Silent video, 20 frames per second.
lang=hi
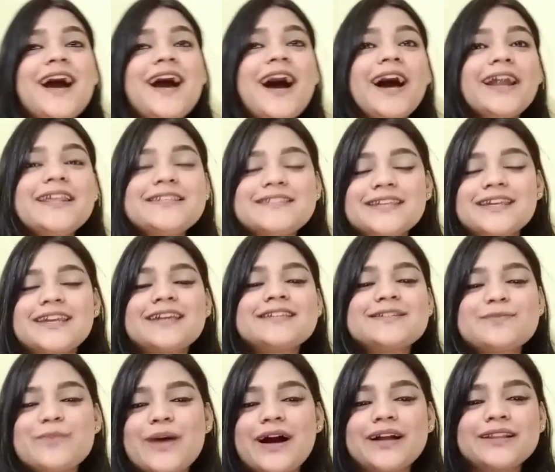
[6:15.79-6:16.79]
हनी सिंह के
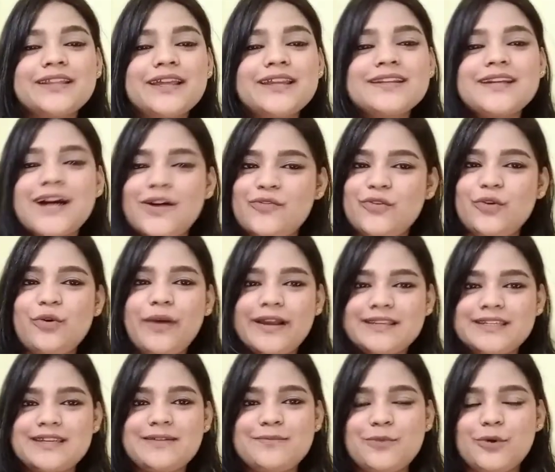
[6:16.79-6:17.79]
इसमें आते हैं काफ़ी लोग
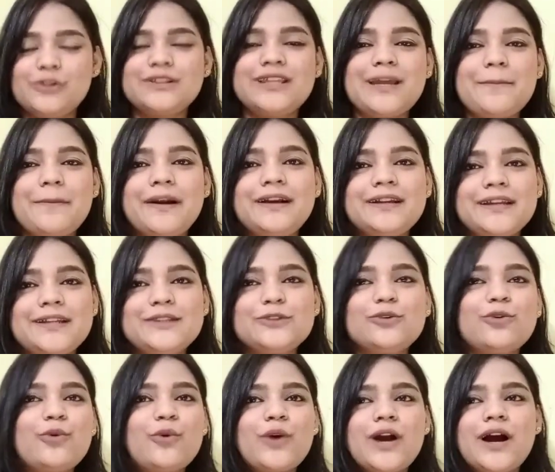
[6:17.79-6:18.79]
ऐसे ही बोलते हैं बट इन
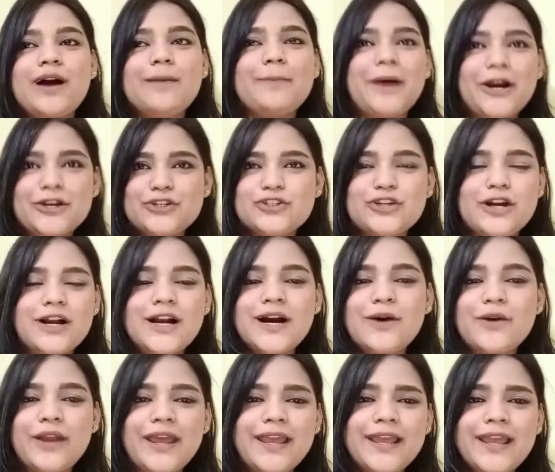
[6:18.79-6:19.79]
दोनों का बादशाह का
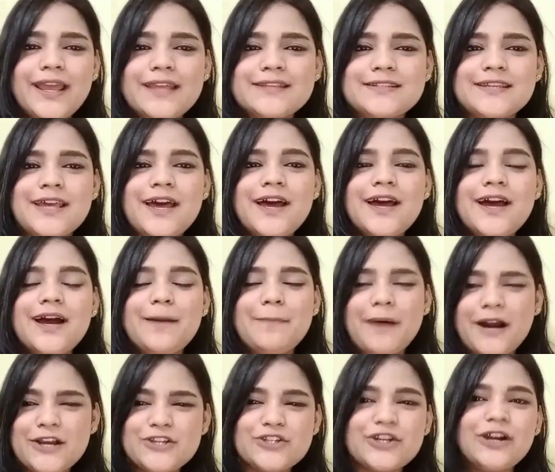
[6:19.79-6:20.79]
और आई गेस
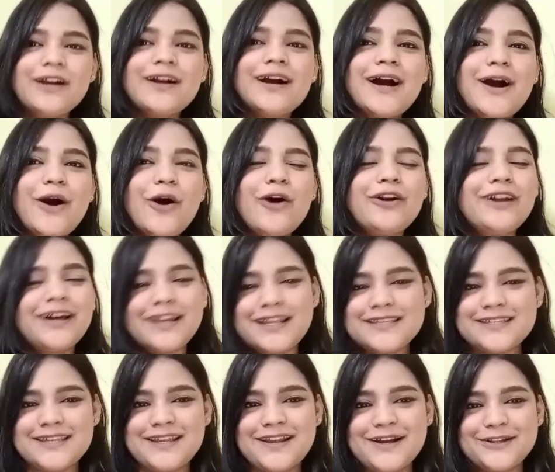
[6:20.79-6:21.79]
बादशाह का और हनी
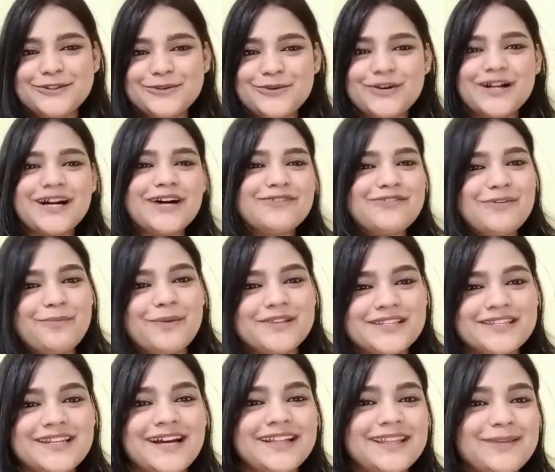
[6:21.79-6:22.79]
सिंह का दोनों काफ़ी
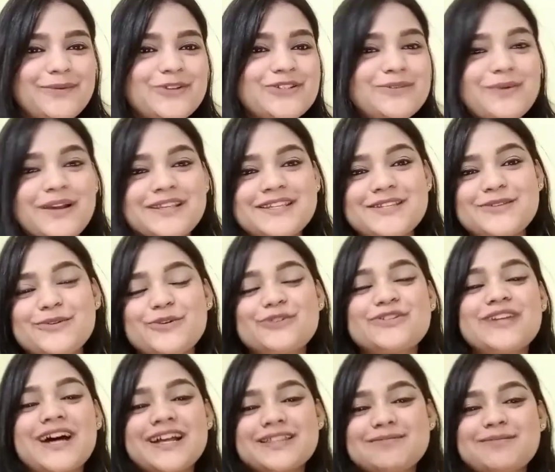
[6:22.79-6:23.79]
पसंद आते हैं जब ऐसे दोनों
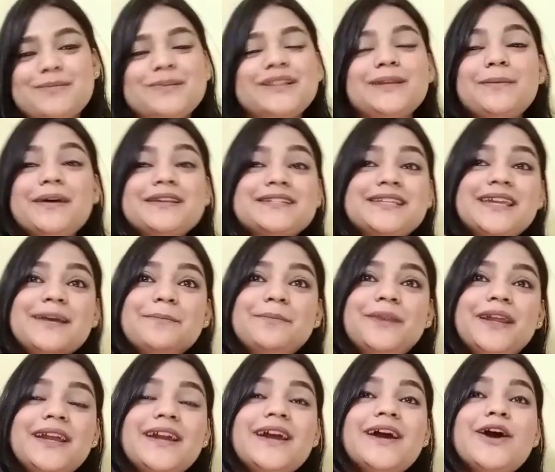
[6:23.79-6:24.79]
साथ में मतलब ऐसे ही
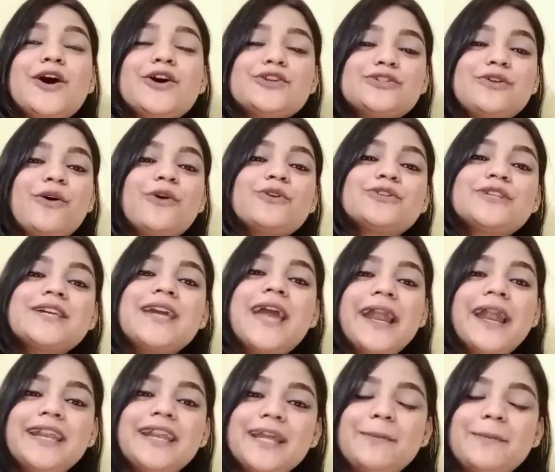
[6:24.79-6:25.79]
अपने सॉन्ग्स के
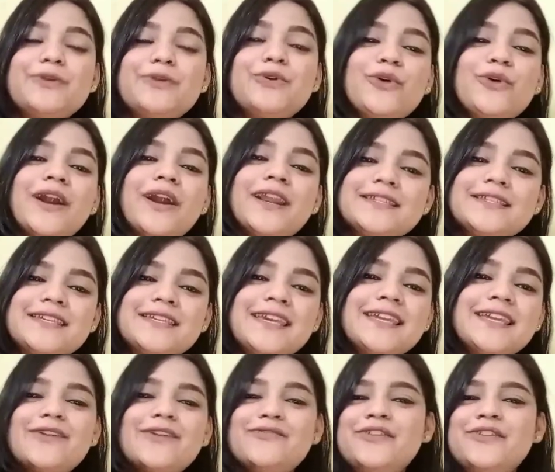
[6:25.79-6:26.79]
एंडिंग में जो यू हनी
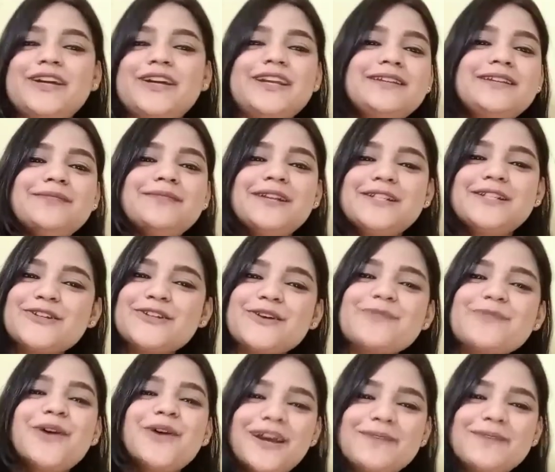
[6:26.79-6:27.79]
सिंह या फिर इट्स
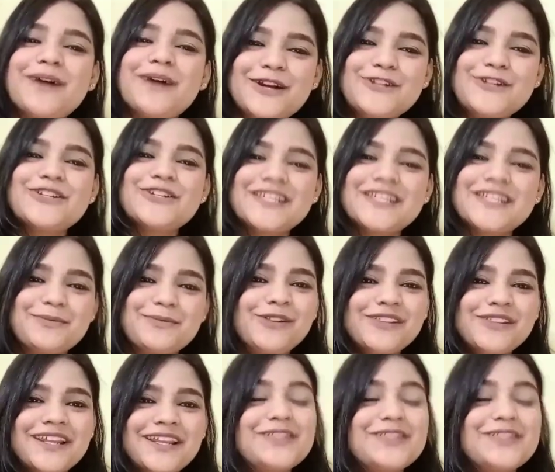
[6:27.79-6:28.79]
योर बॉय बादशाह से
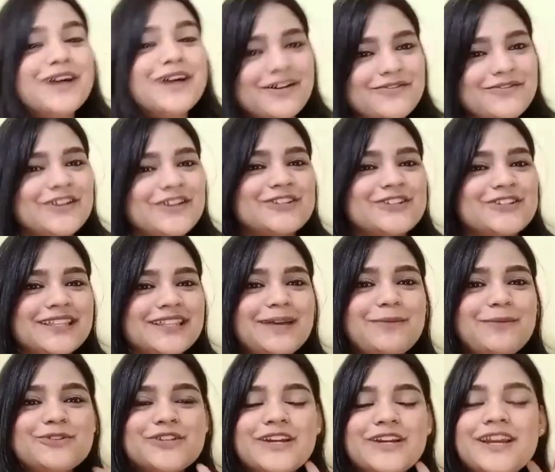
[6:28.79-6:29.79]
बोलते हैं ना तो काफ़ी अच्छा
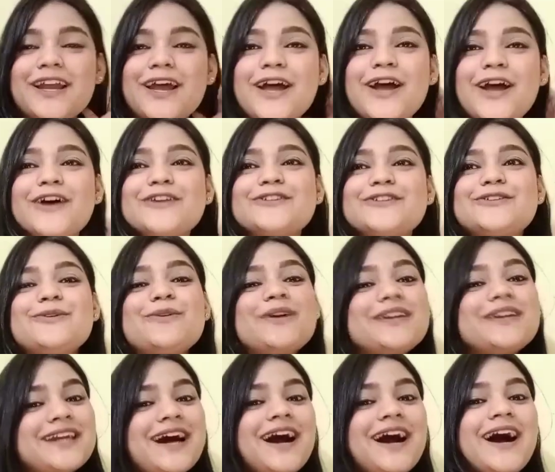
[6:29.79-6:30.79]
लगता है मुझे
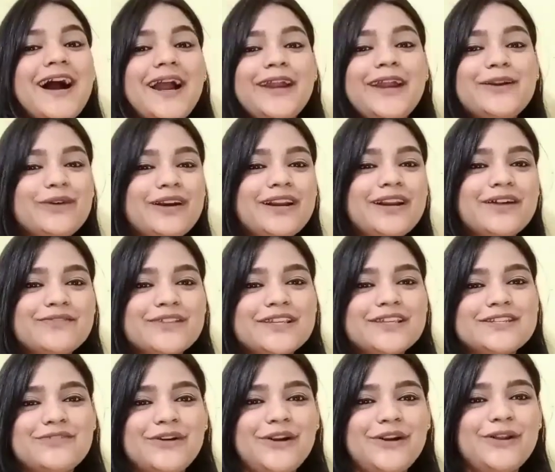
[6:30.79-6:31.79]
सो या आई डोंट लव
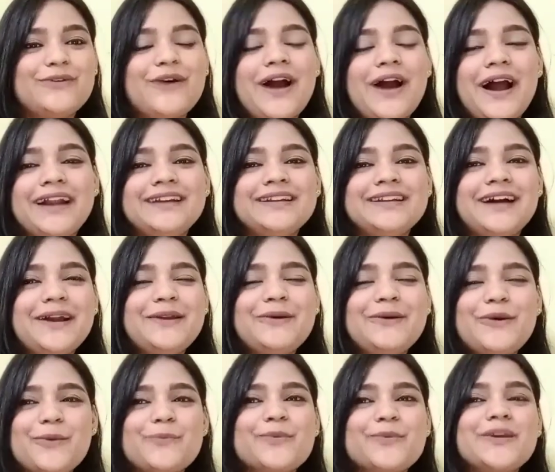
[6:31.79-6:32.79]
दिस वीडियो एंड आई
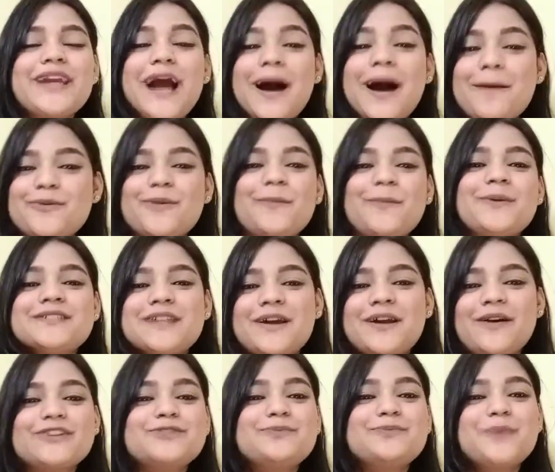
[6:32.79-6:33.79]
होप कि आपको पसंद
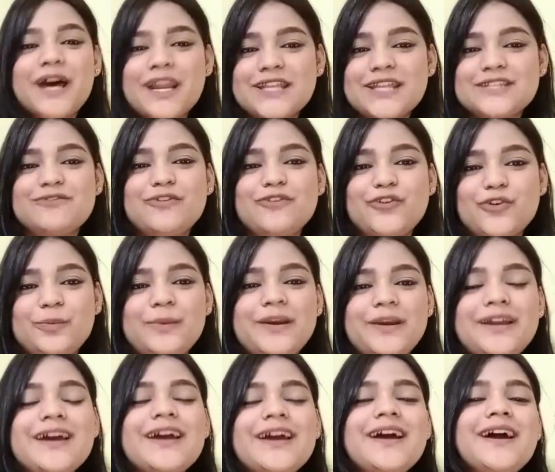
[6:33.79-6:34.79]
आएगा इस प्यारे से वीडियो
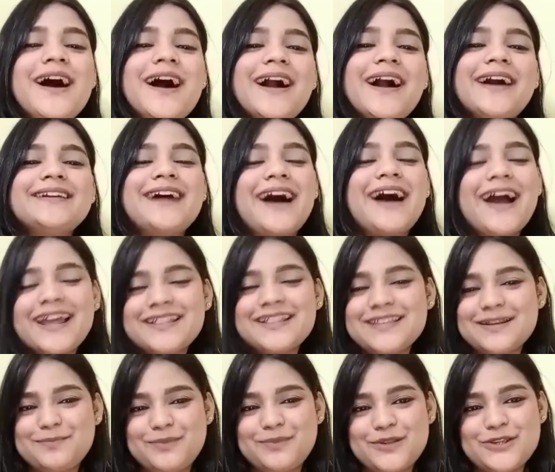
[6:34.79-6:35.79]
पे अगर आया
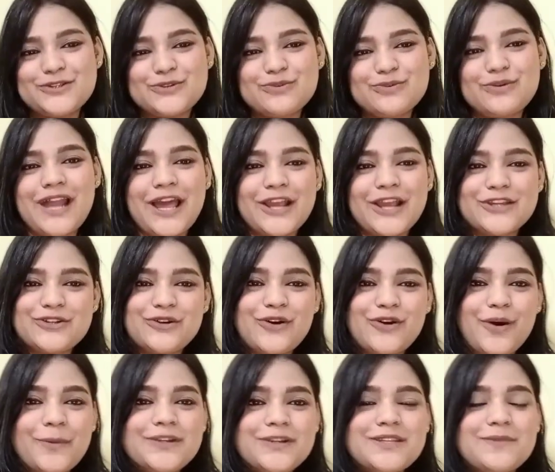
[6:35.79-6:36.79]
देन प्लीज़ टू लाइक
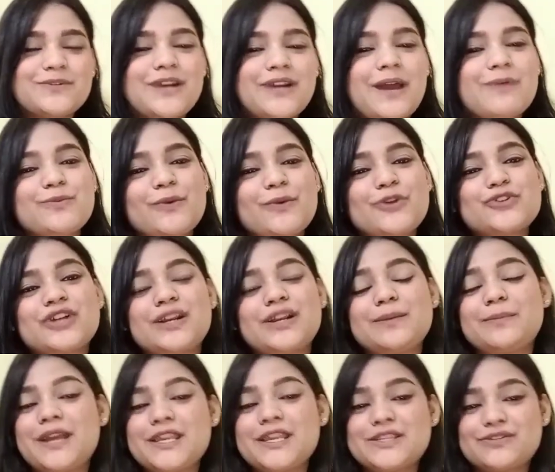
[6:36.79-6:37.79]
शेयर कॉमेंट सब्सक्राइब टू माई
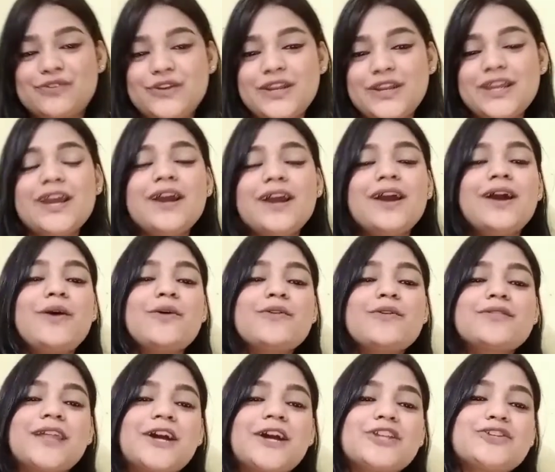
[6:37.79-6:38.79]
चैनल गेस्ट फ्री
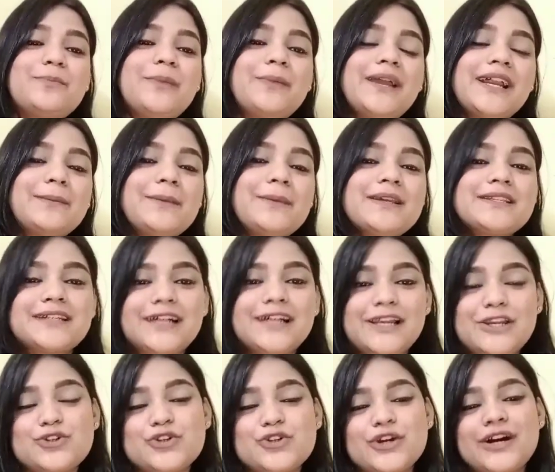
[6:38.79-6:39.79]
और क्या जो बेल प्रेस
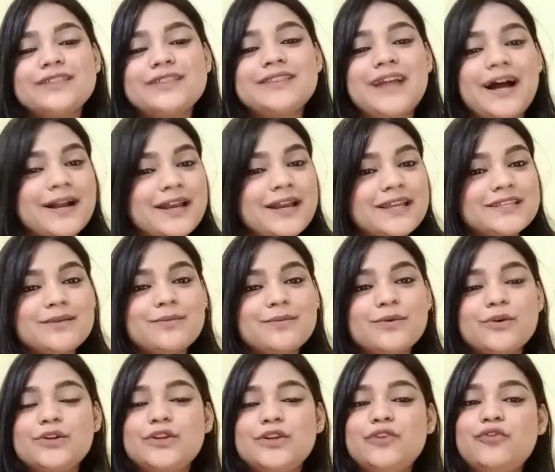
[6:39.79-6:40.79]
कर लीजिएगा ताकि
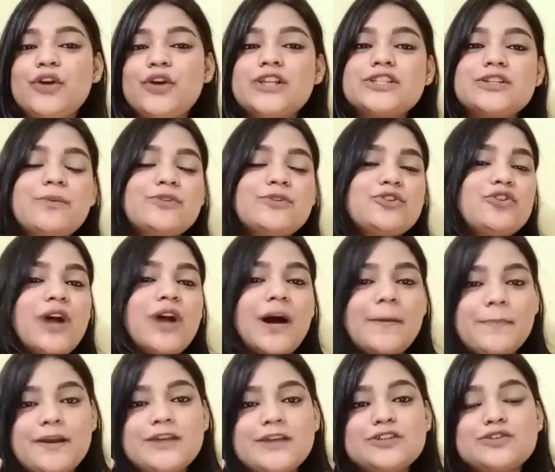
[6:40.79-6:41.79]
जब कोई न्यू डेट सब
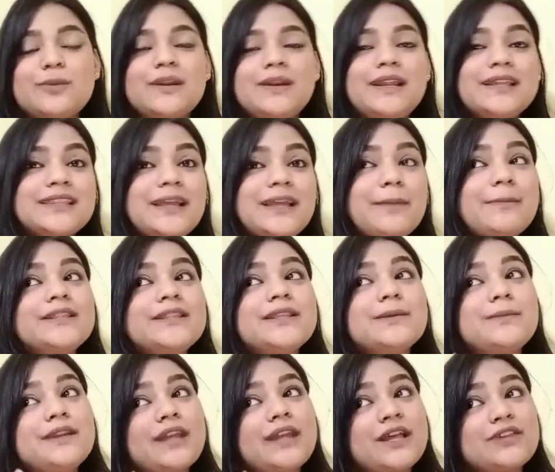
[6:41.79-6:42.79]
आपका सुबह इतना ही
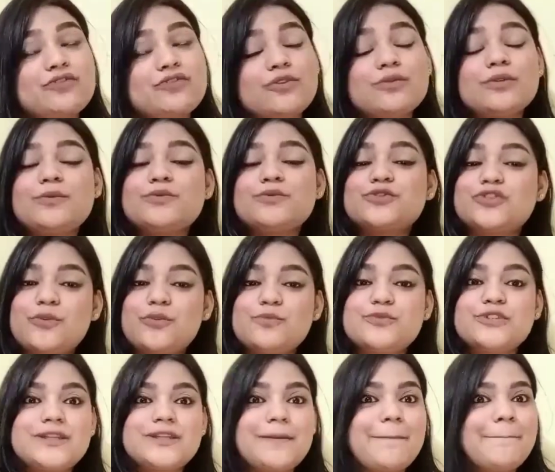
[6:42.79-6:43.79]
मिलते हैं नेक्स्ट वीडियो
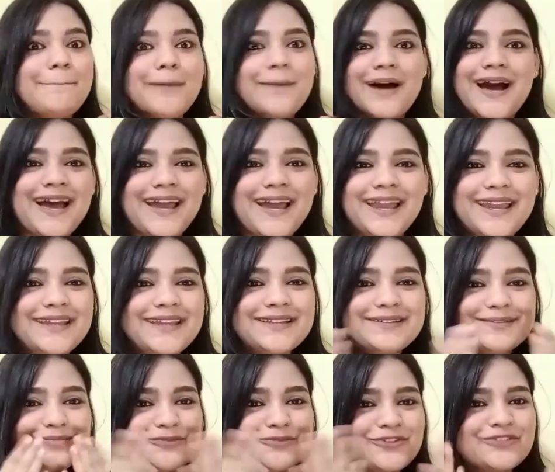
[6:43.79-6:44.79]
में
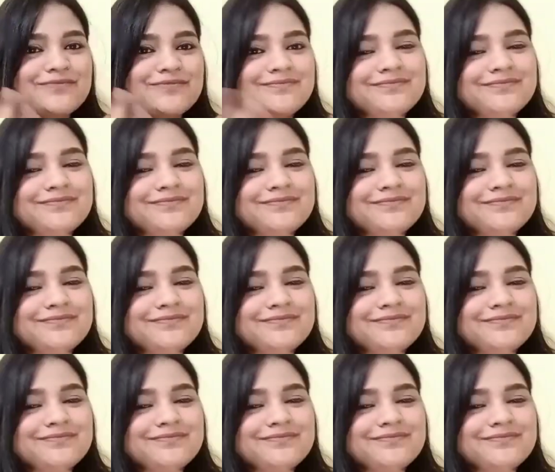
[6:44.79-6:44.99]
बाय तो